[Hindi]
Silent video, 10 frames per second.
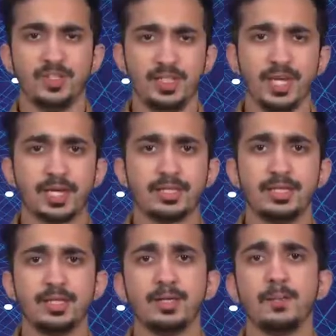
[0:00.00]
ये
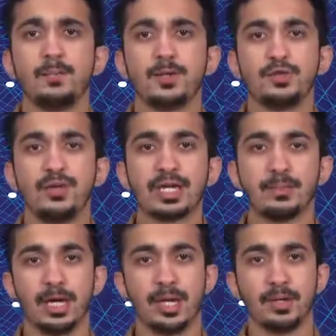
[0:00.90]
गति पृथ्वी के
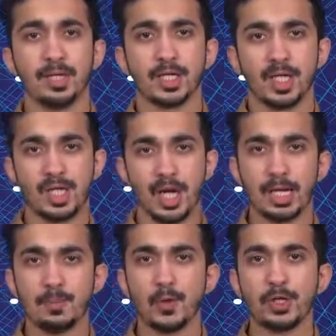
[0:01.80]
बारे में
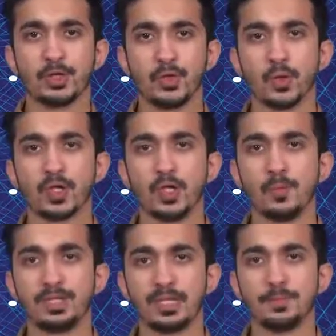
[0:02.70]
11.2
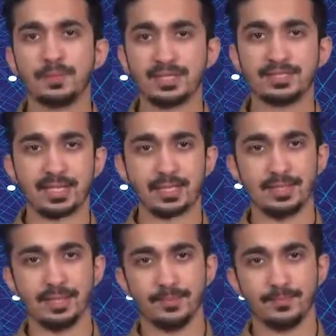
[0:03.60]
किलोमीटर प्रति
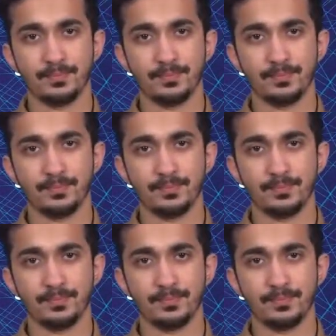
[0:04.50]
सेकंड है